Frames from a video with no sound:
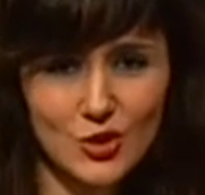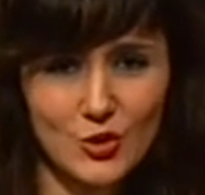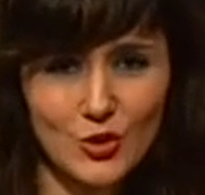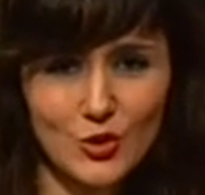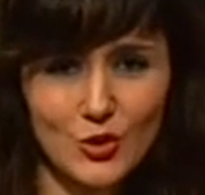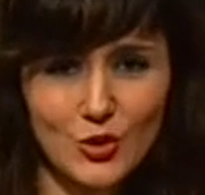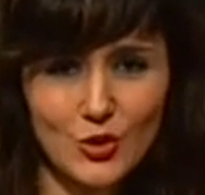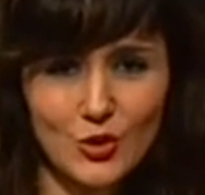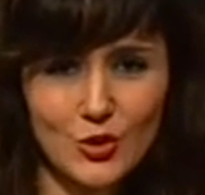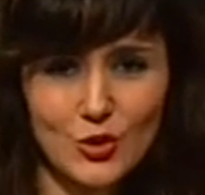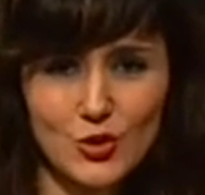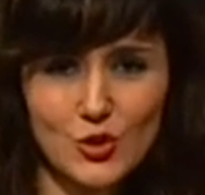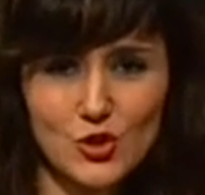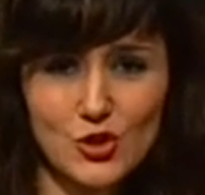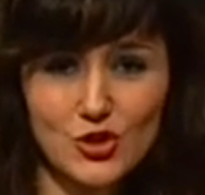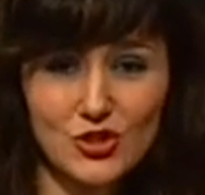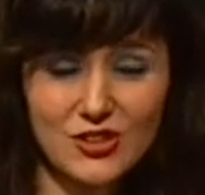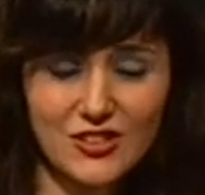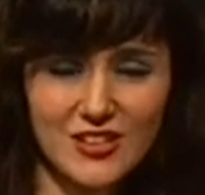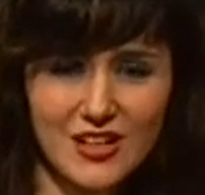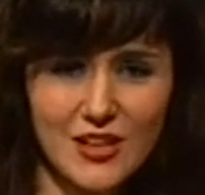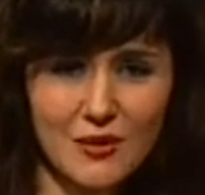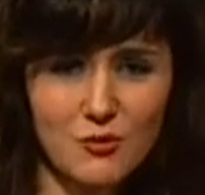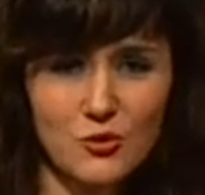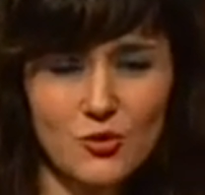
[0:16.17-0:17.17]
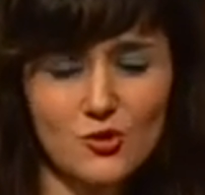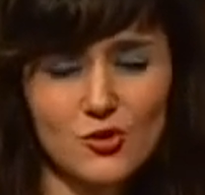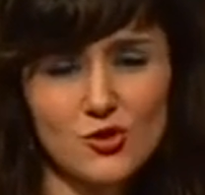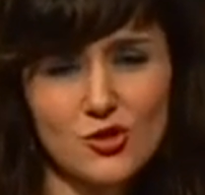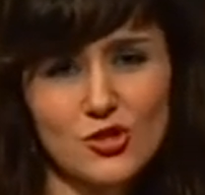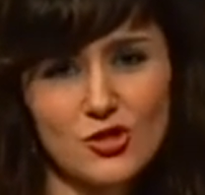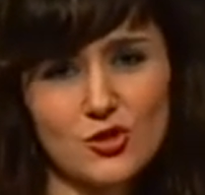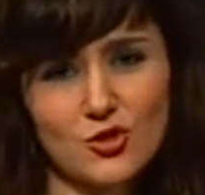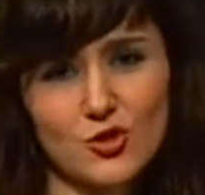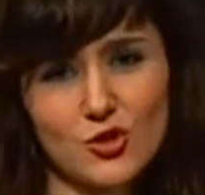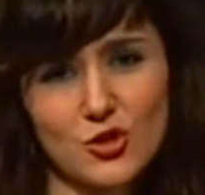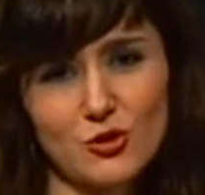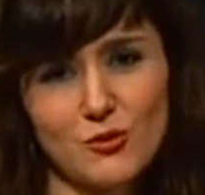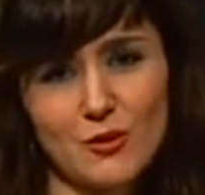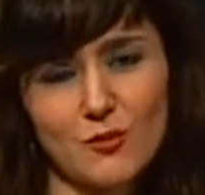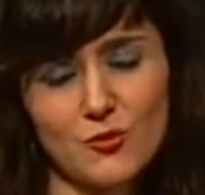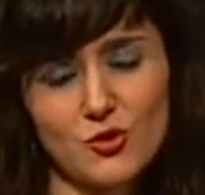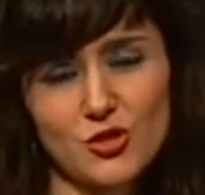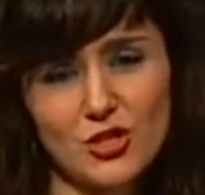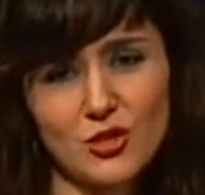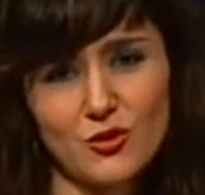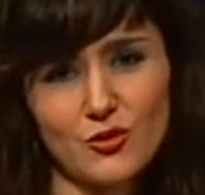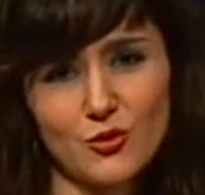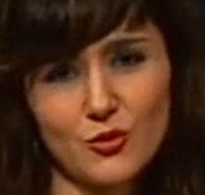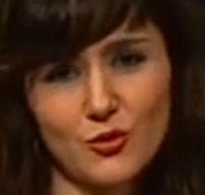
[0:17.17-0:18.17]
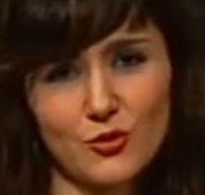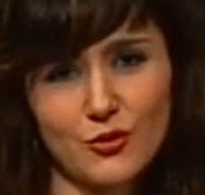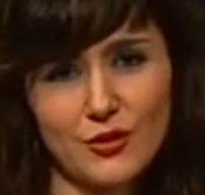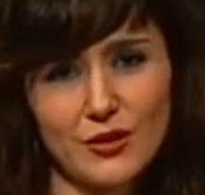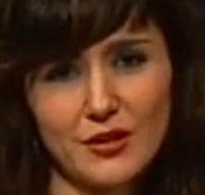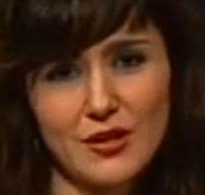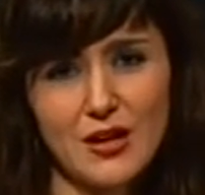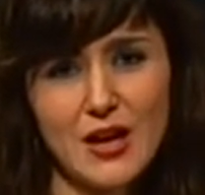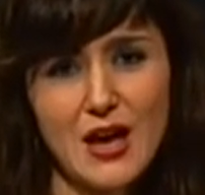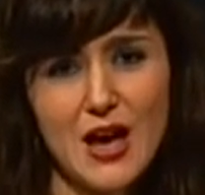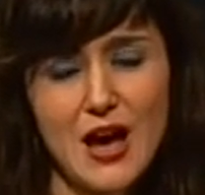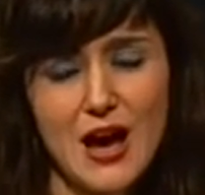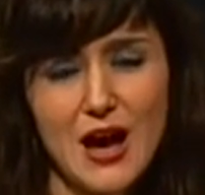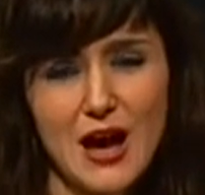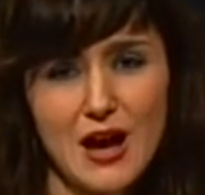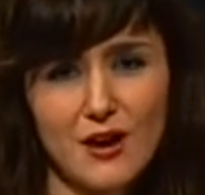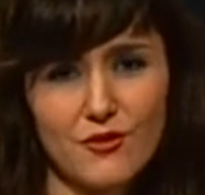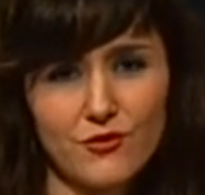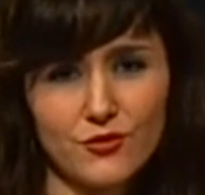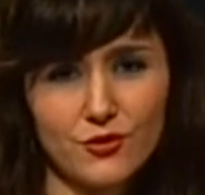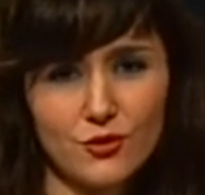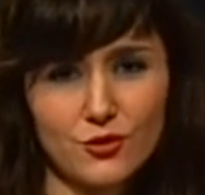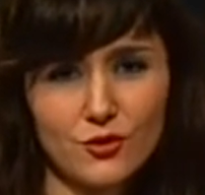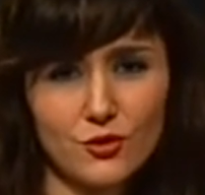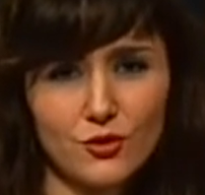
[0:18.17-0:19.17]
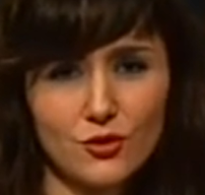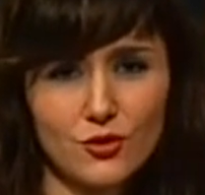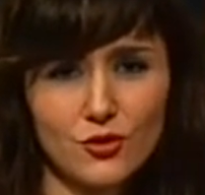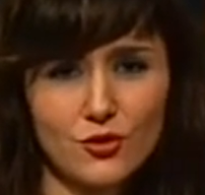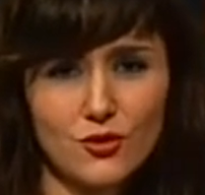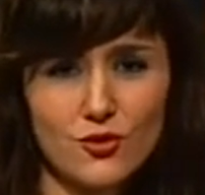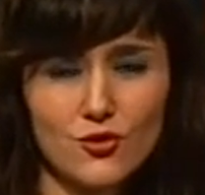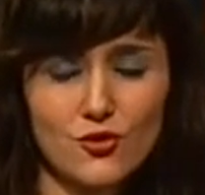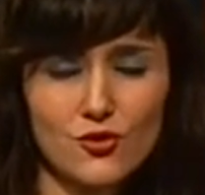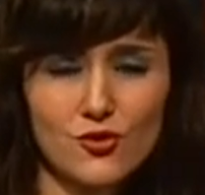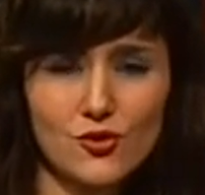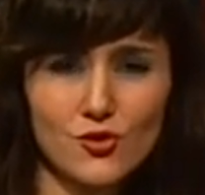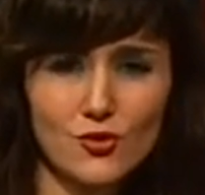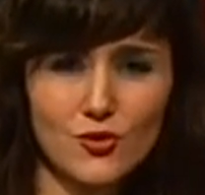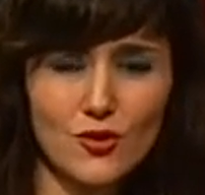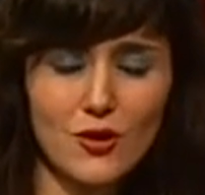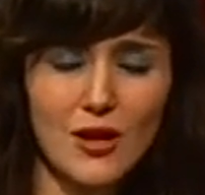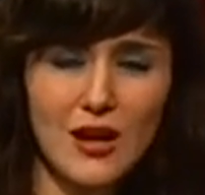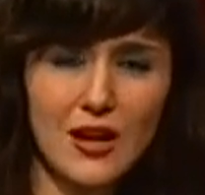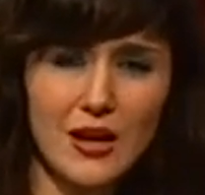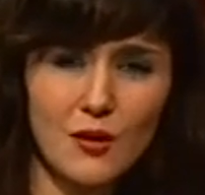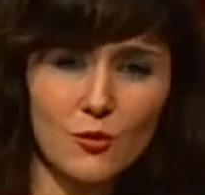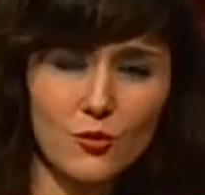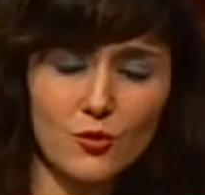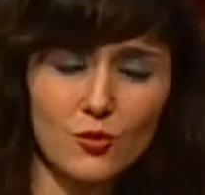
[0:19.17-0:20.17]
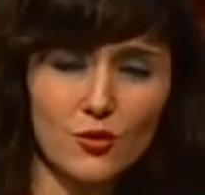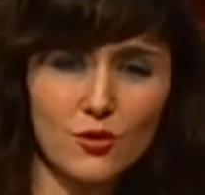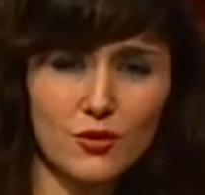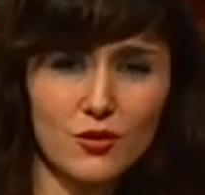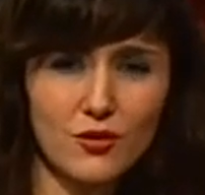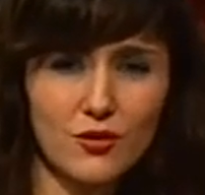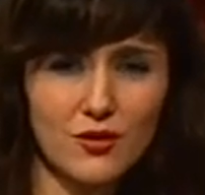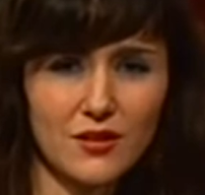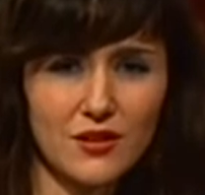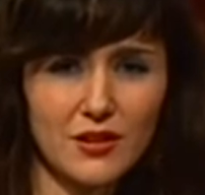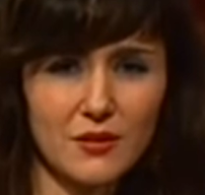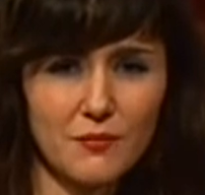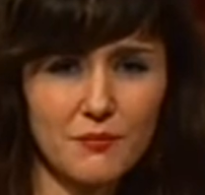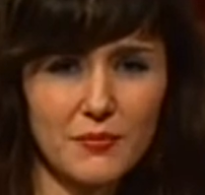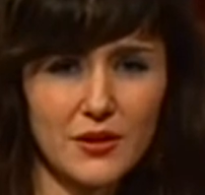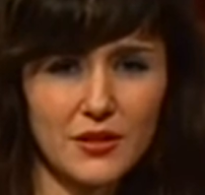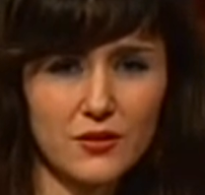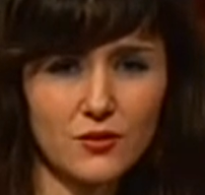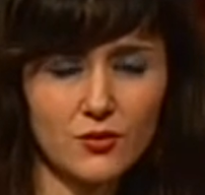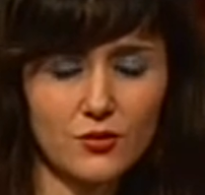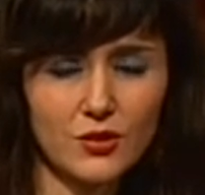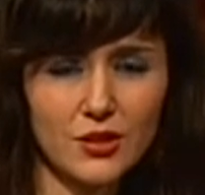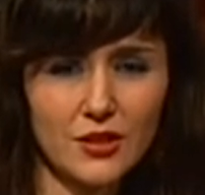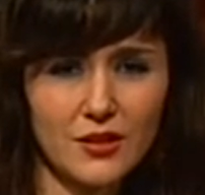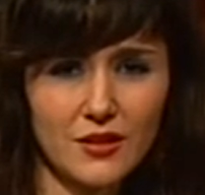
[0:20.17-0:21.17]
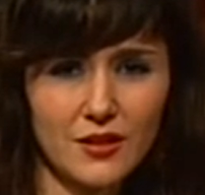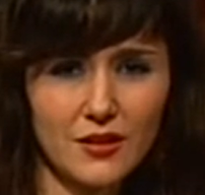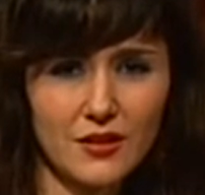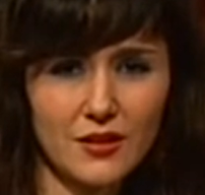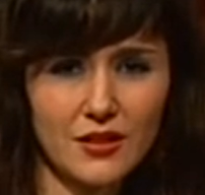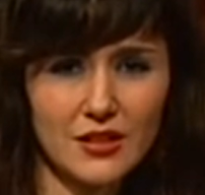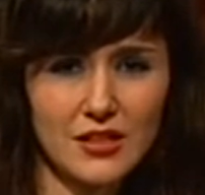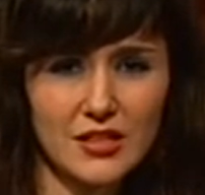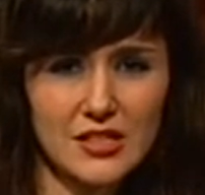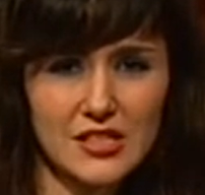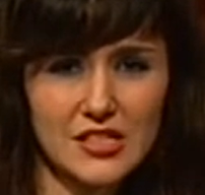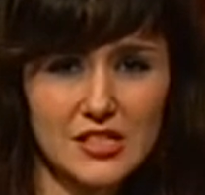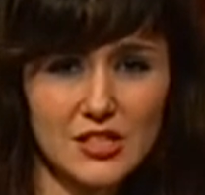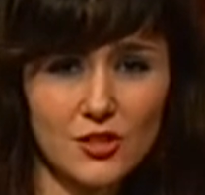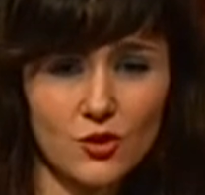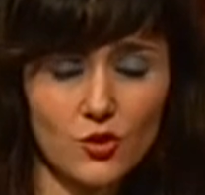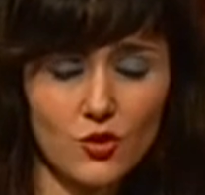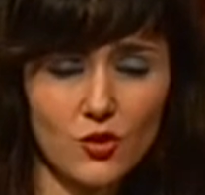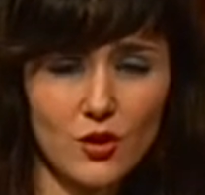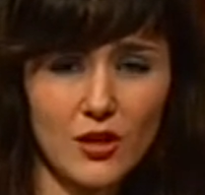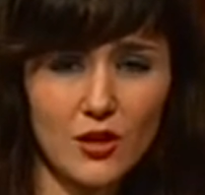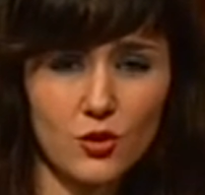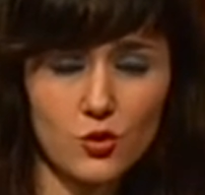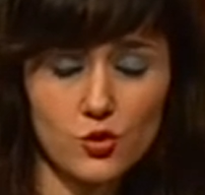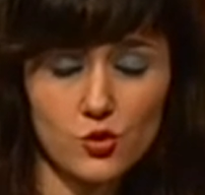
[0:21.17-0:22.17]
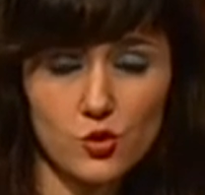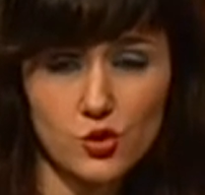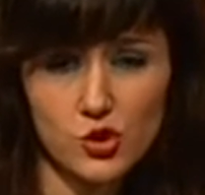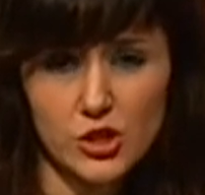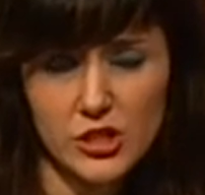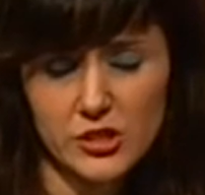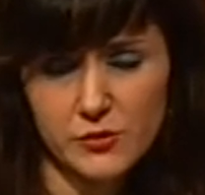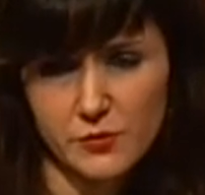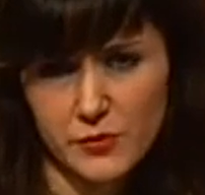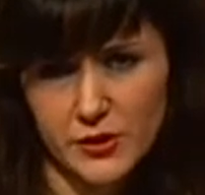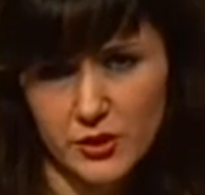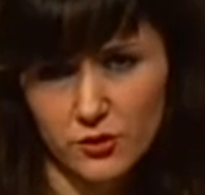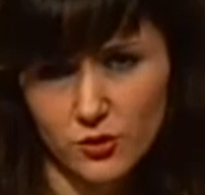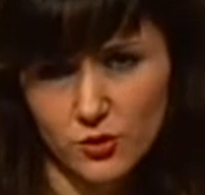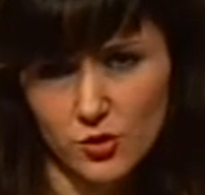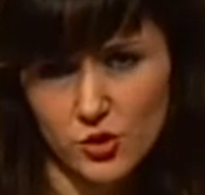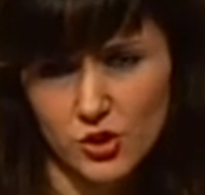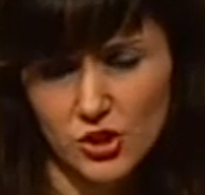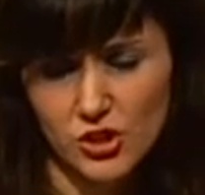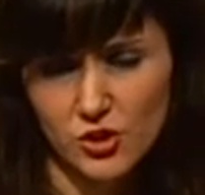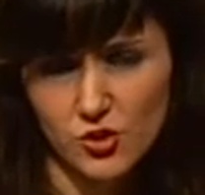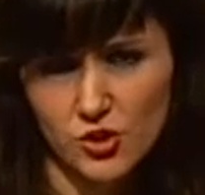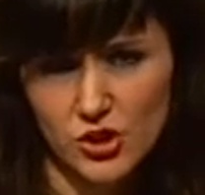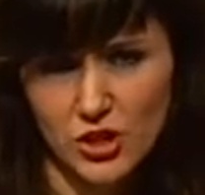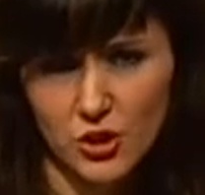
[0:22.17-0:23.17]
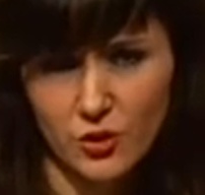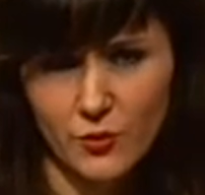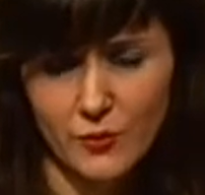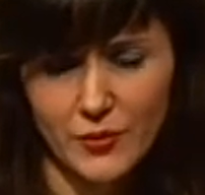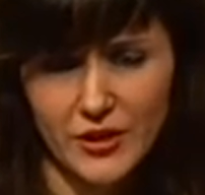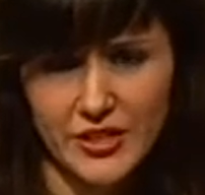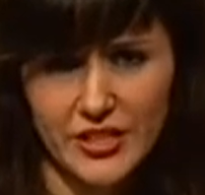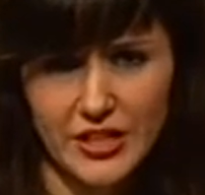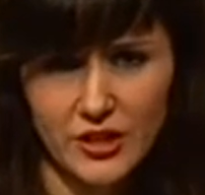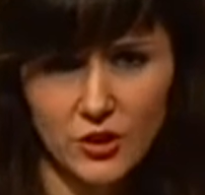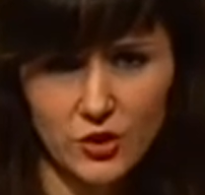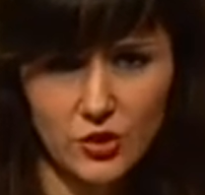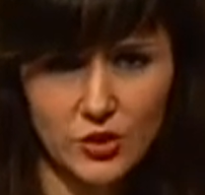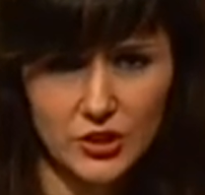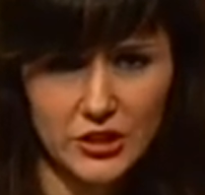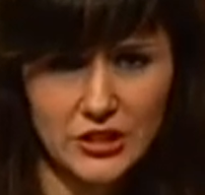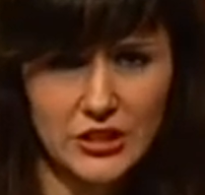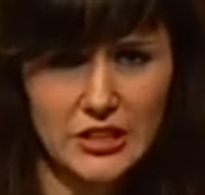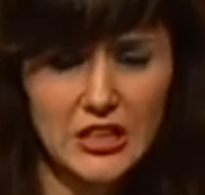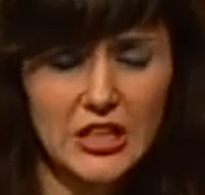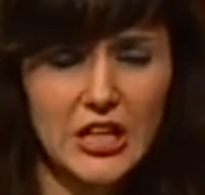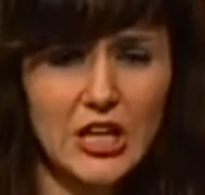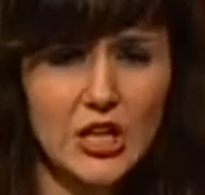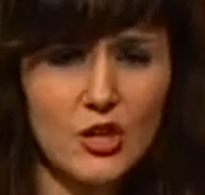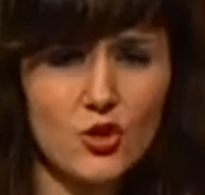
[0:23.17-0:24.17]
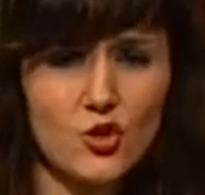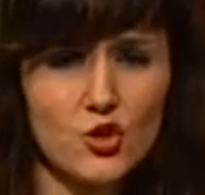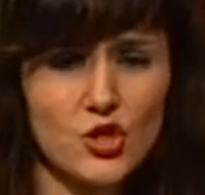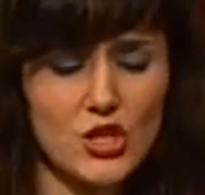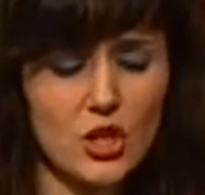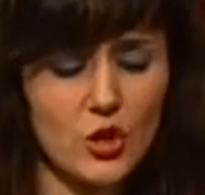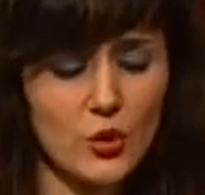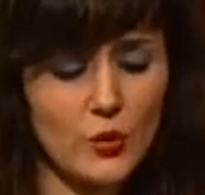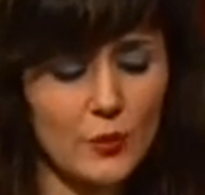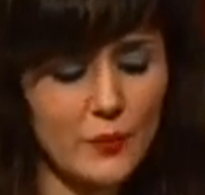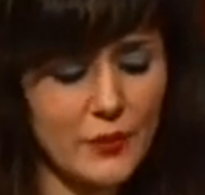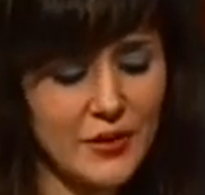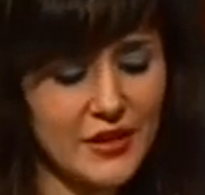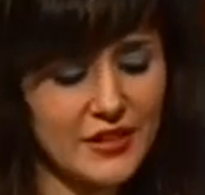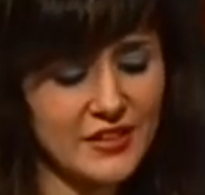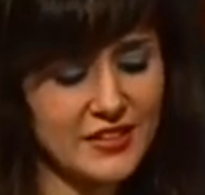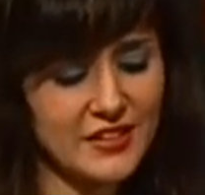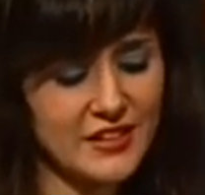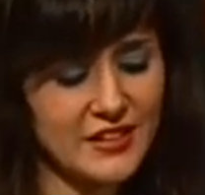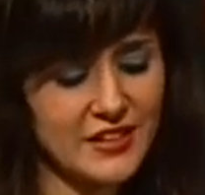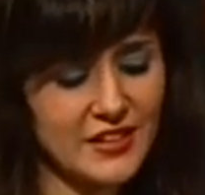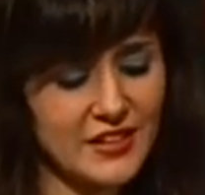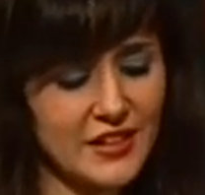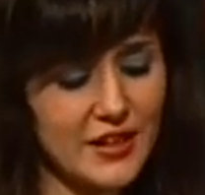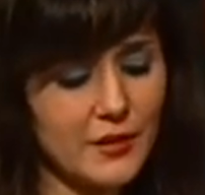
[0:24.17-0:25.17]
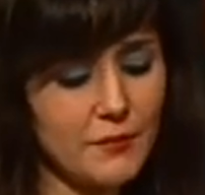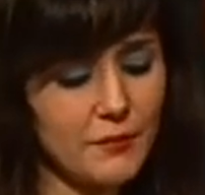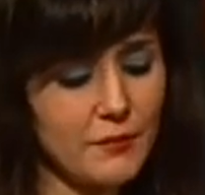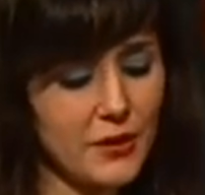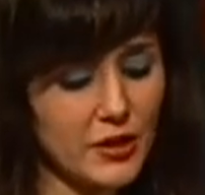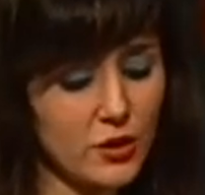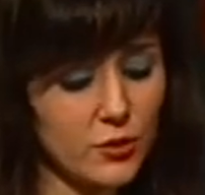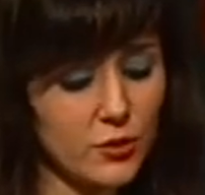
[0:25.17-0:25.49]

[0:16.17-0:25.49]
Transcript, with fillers: con dos trabos en los que vamos a conocer a fondo no solo la labor de Paz con Dignidad, sino a los dos expertos que nos acompañan hoy. Nos acompañan Amparo